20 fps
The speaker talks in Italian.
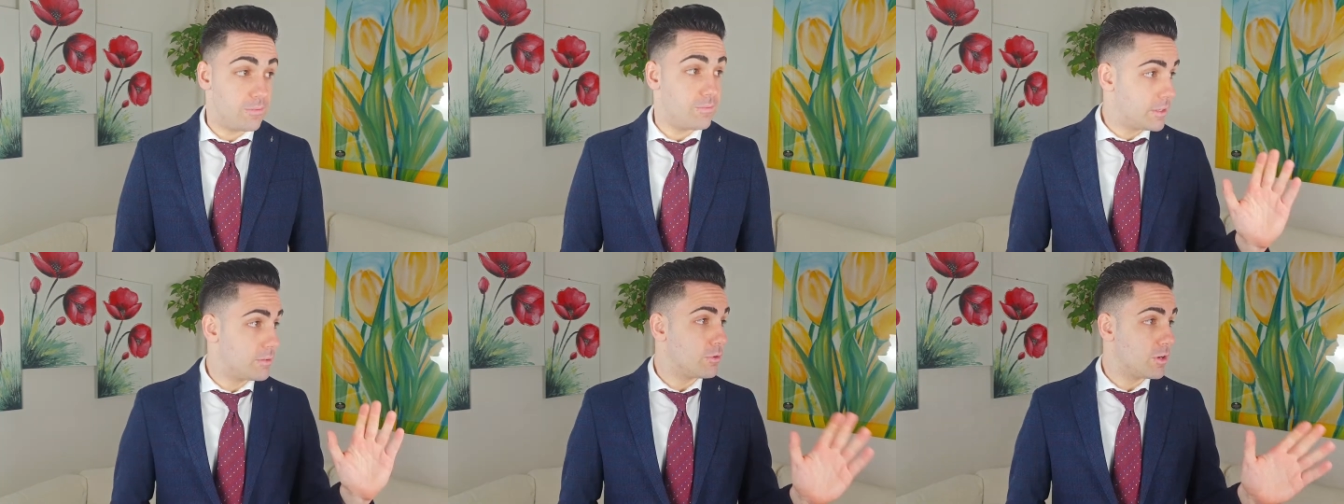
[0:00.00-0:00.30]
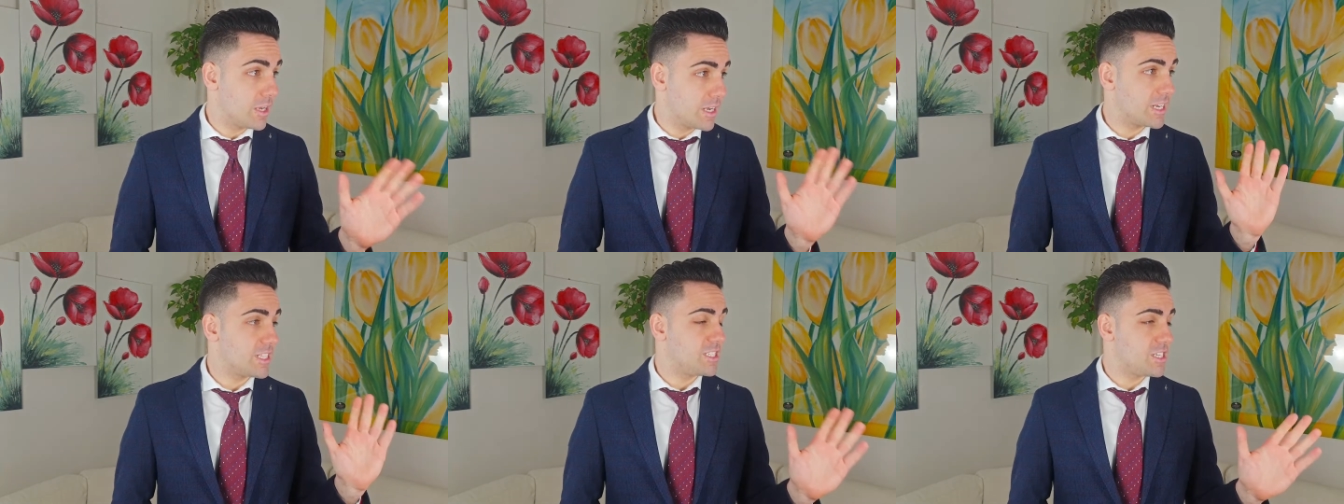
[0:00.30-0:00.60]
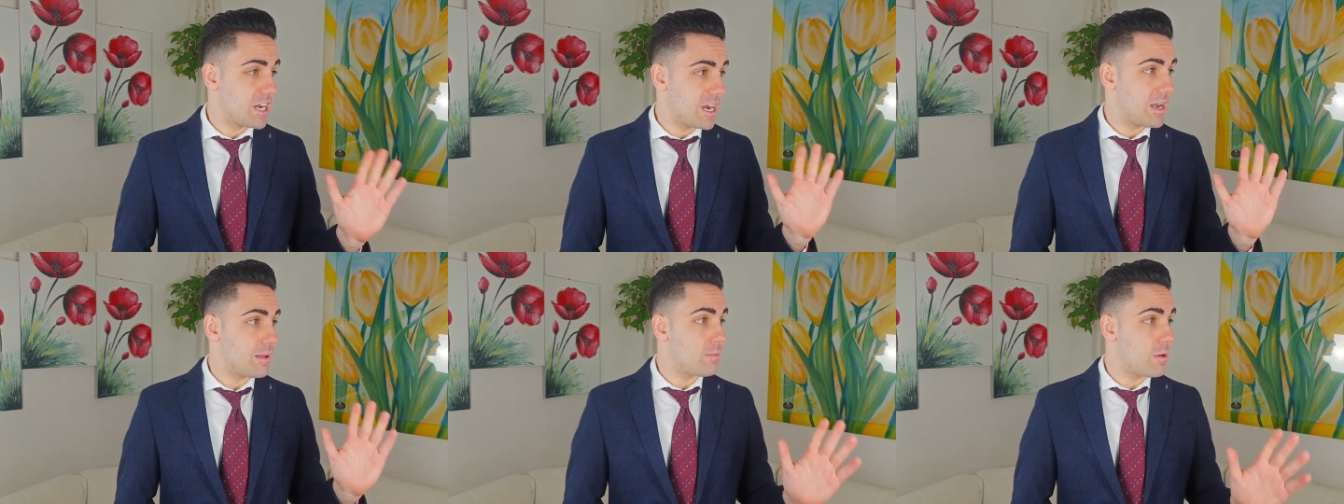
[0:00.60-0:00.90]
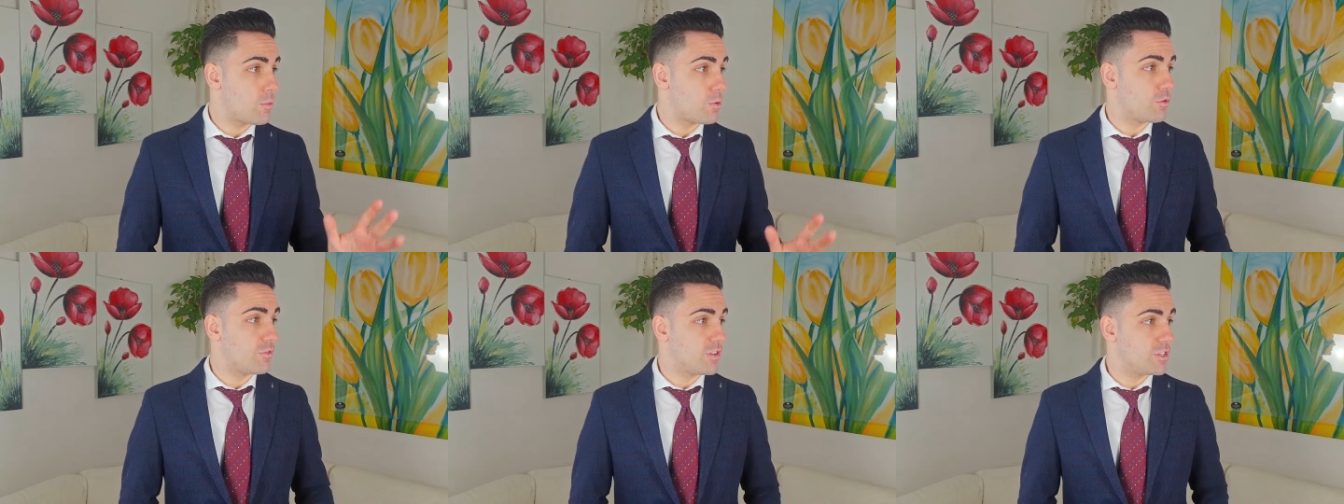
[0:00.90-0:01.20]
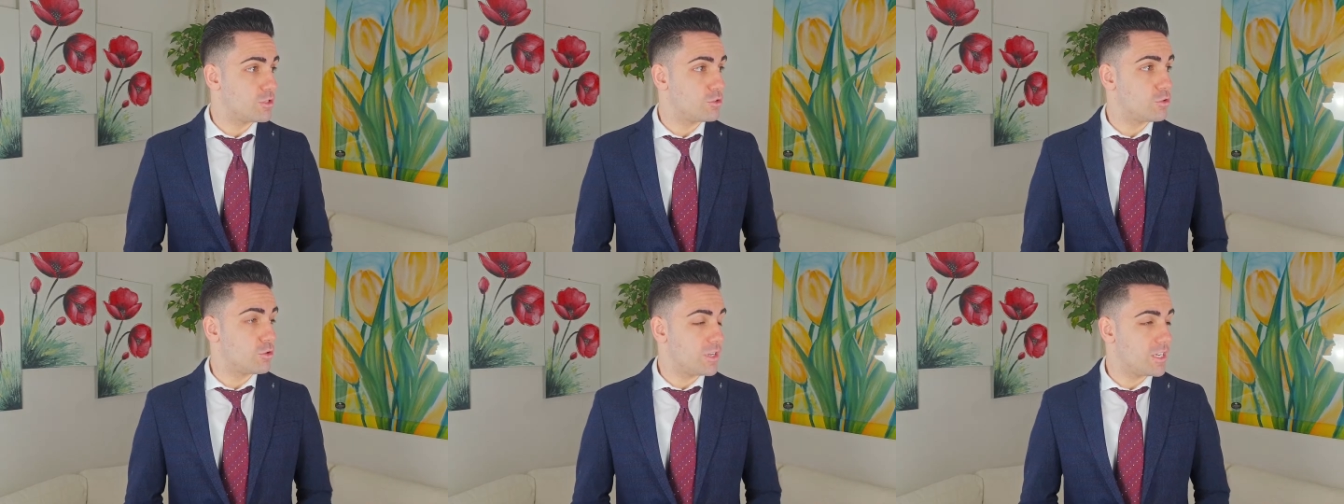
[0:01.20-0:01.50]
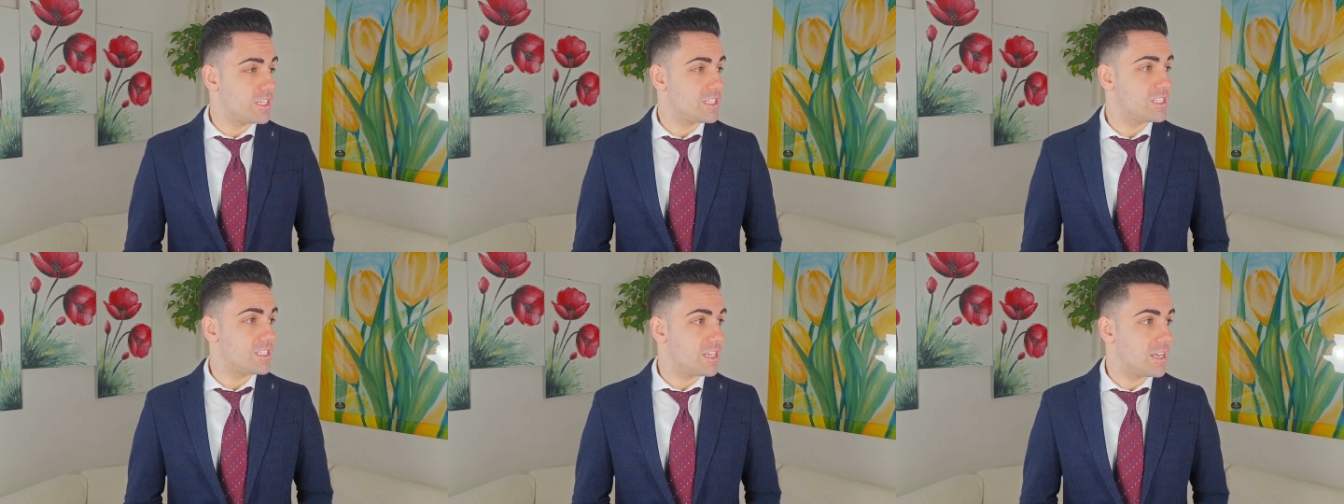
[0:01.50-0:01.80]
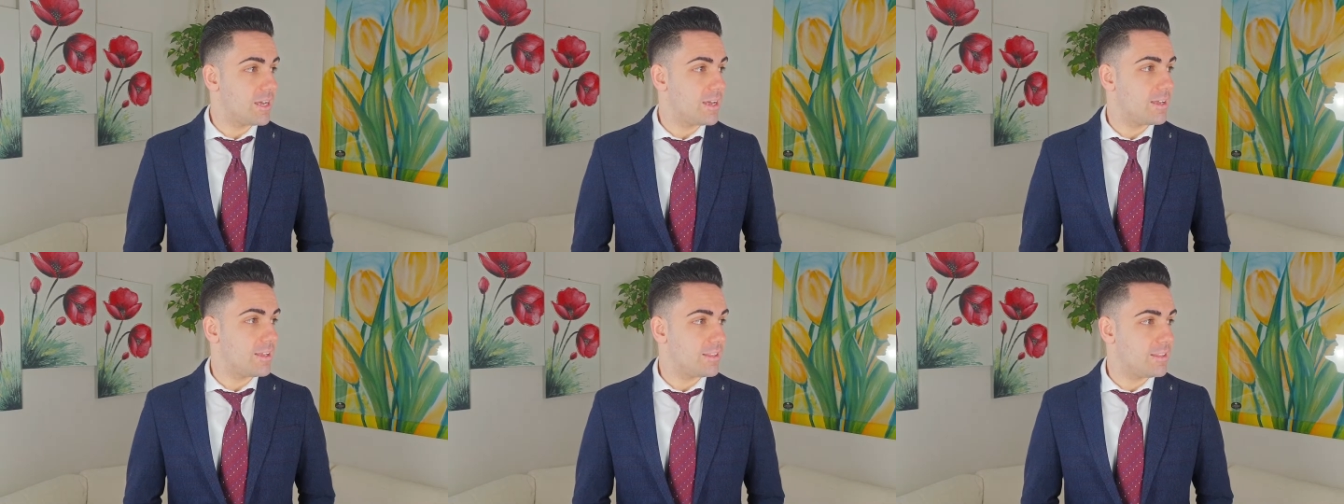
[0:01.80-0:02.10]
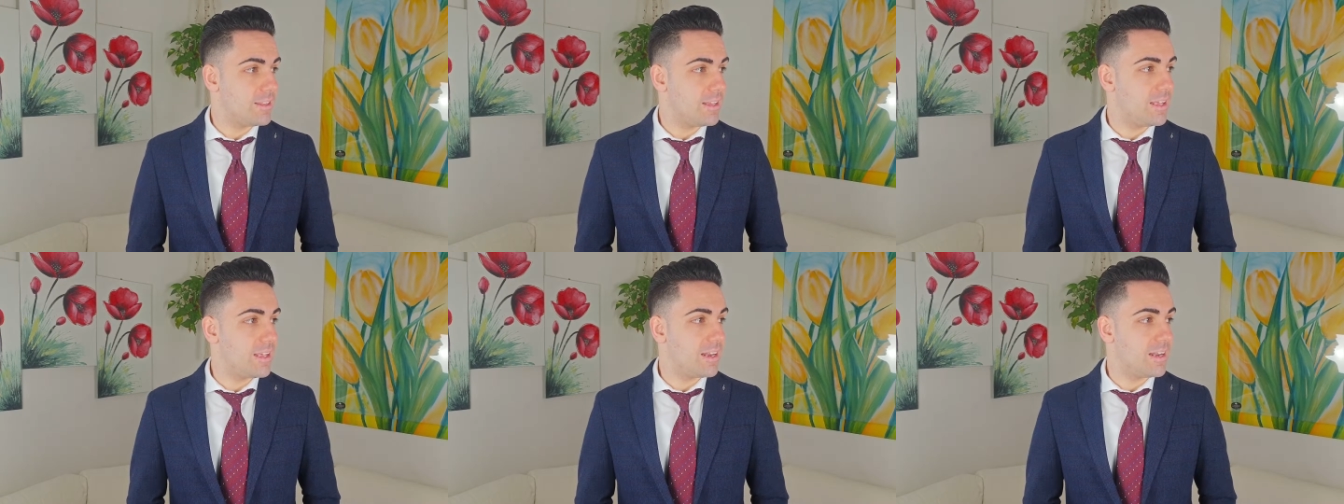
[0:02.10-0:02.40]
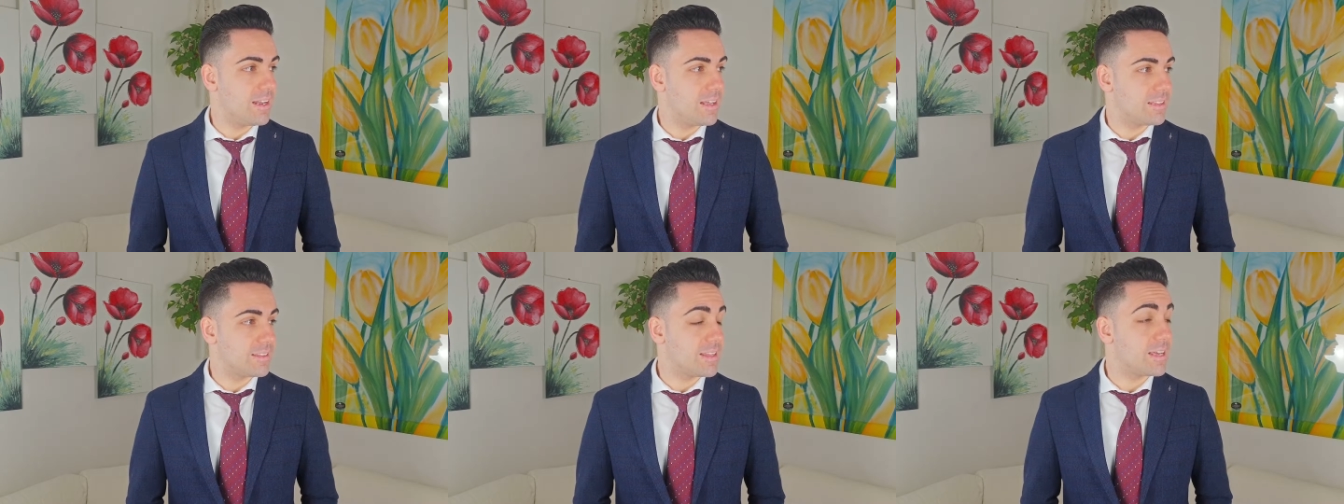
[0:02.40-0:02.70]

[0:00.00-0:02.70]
devo ringraziare la mia professoressa del